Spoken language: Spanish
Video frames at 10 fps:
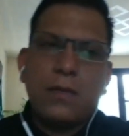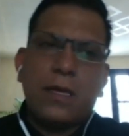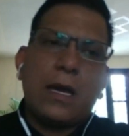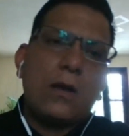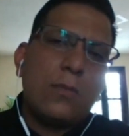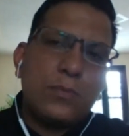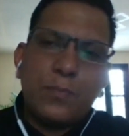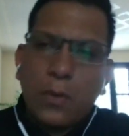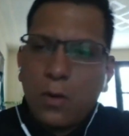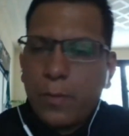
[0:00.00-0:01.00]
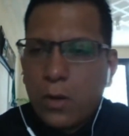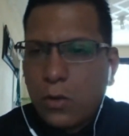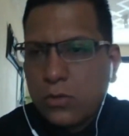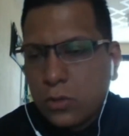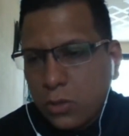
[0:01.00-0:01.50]
diga, no, pues por lo menos
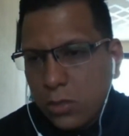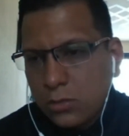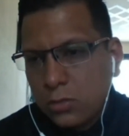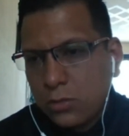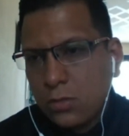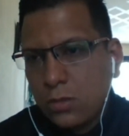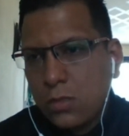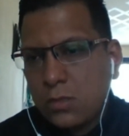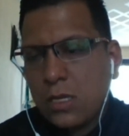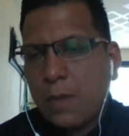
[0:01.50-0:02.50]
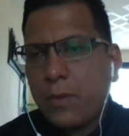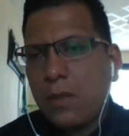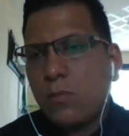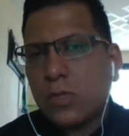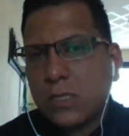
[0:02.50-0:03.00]
nosotros ya
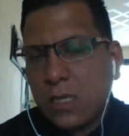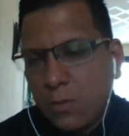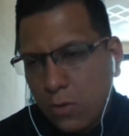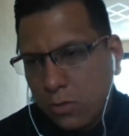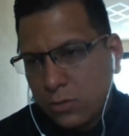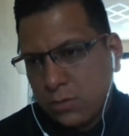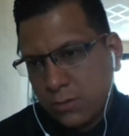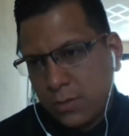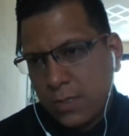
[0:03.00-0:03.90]
podemos hacer blogs